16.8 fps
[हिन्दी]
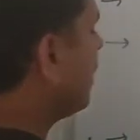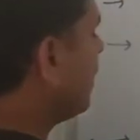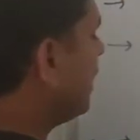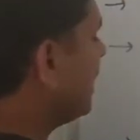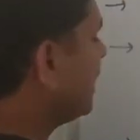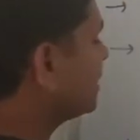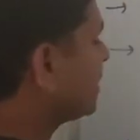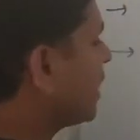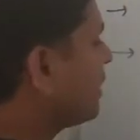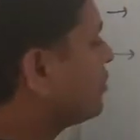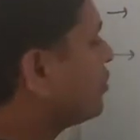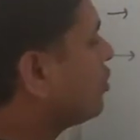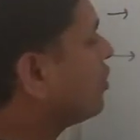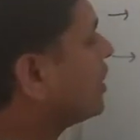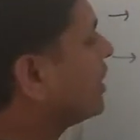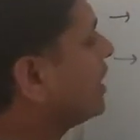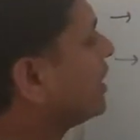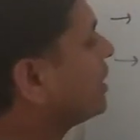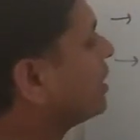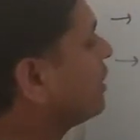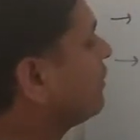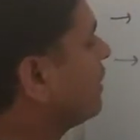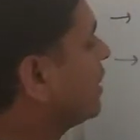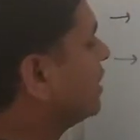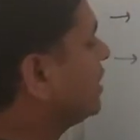एग्जाम को कंडक्ट
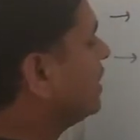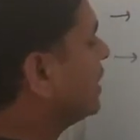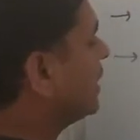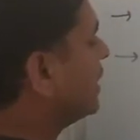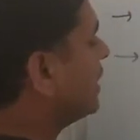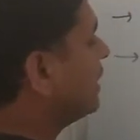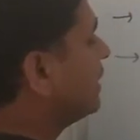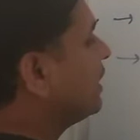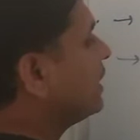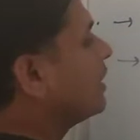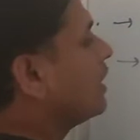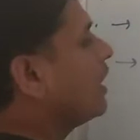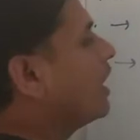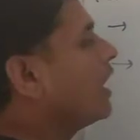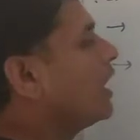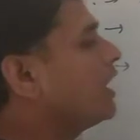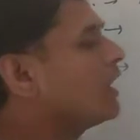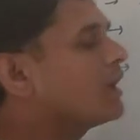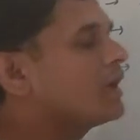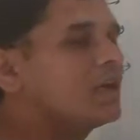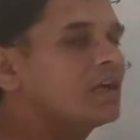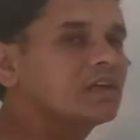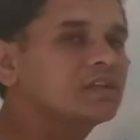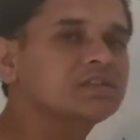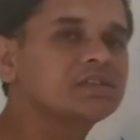करवाती है अलग
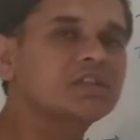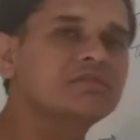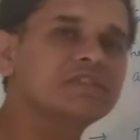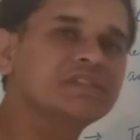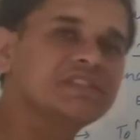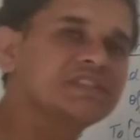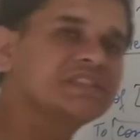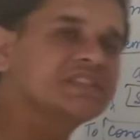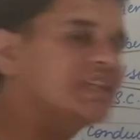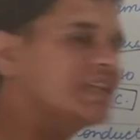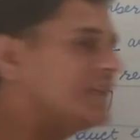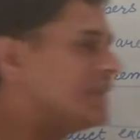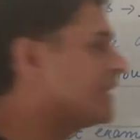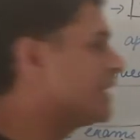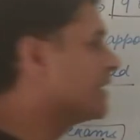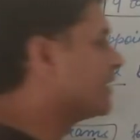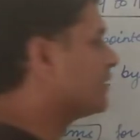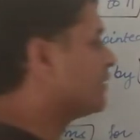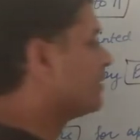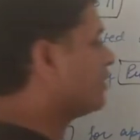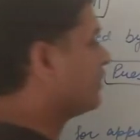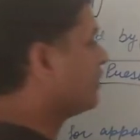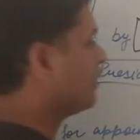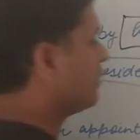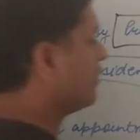अलग सर्विसेज के लिए
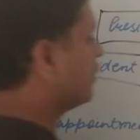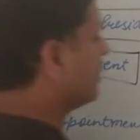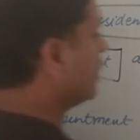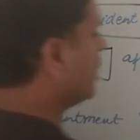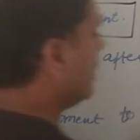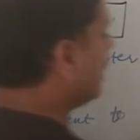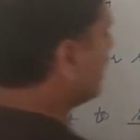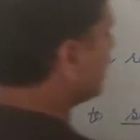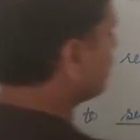ठीक है